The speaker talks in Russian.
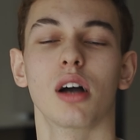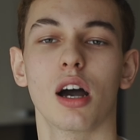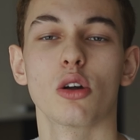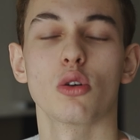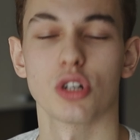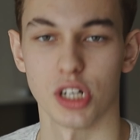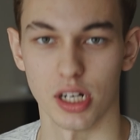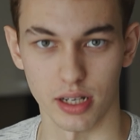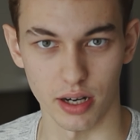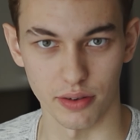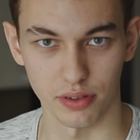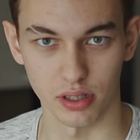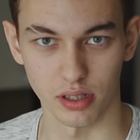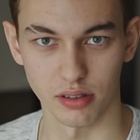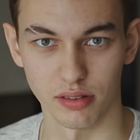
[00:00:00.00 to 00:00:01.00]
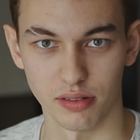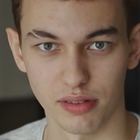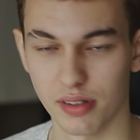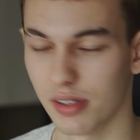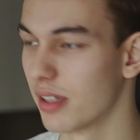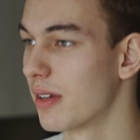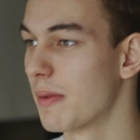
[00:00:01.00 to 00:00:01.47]
хорошая графика.
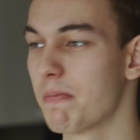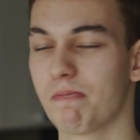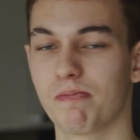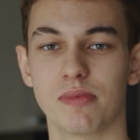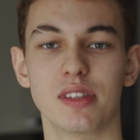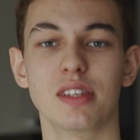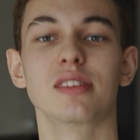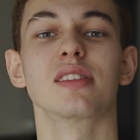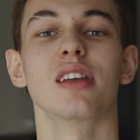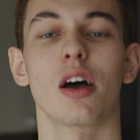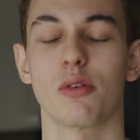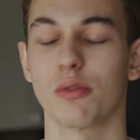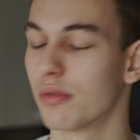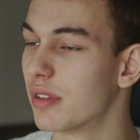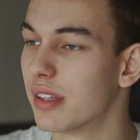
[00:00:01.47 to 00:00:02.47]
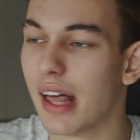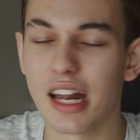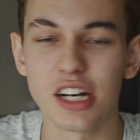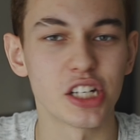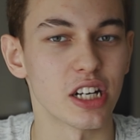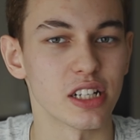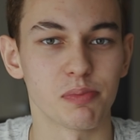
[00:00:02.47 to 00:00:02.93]
Не знаю,
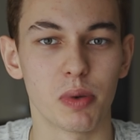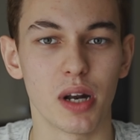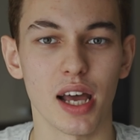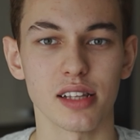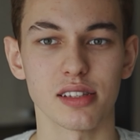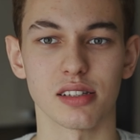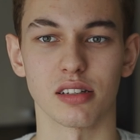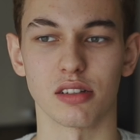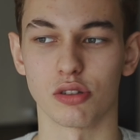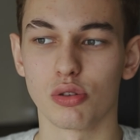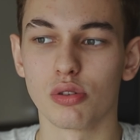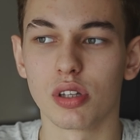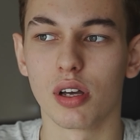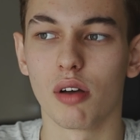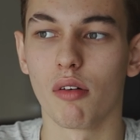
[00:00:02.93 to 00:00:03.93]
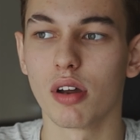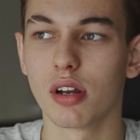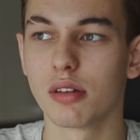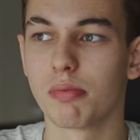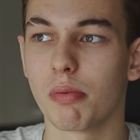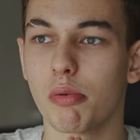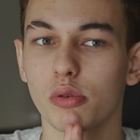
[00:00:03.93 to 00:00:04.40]
дальше распыляться и что-то
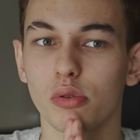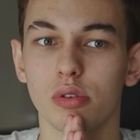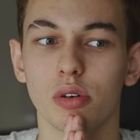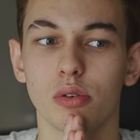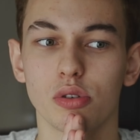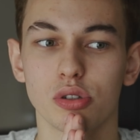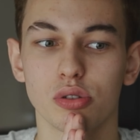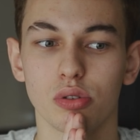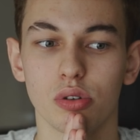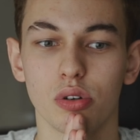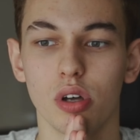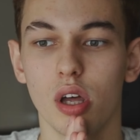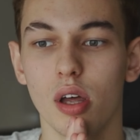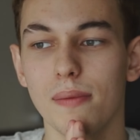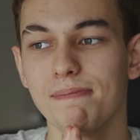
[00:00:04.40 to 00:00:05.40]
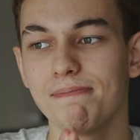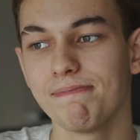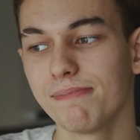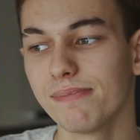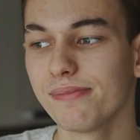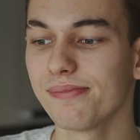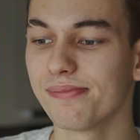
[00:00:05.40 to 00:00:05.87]
говорить по поводу того, что
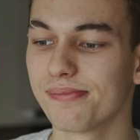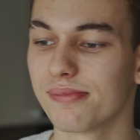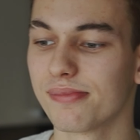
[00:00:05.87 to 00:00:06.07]
м-м,